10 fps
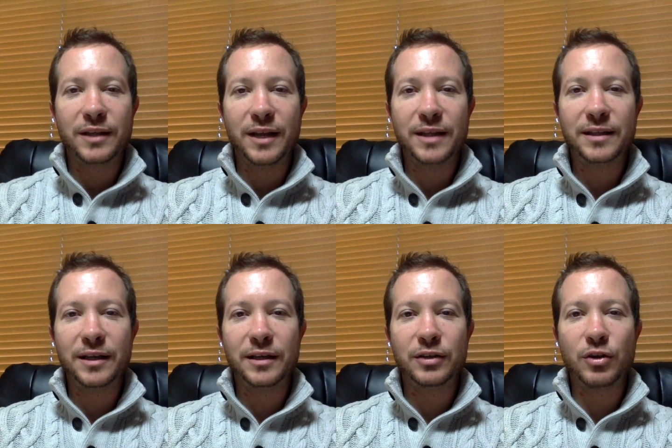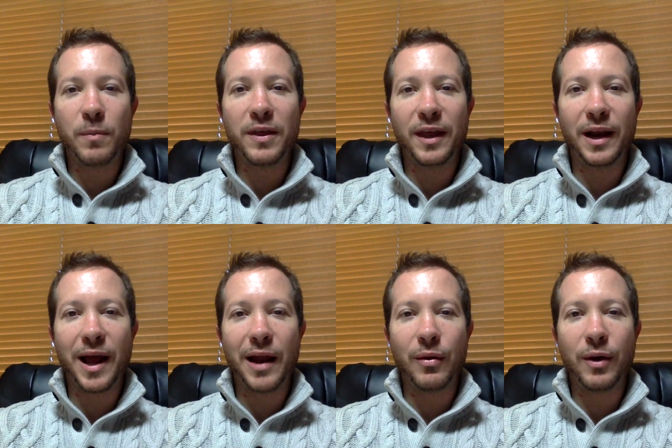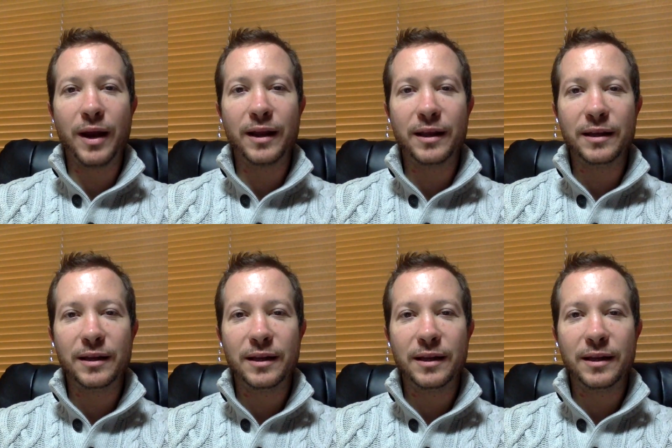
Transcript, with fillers: en este yo pedirle algo a alguien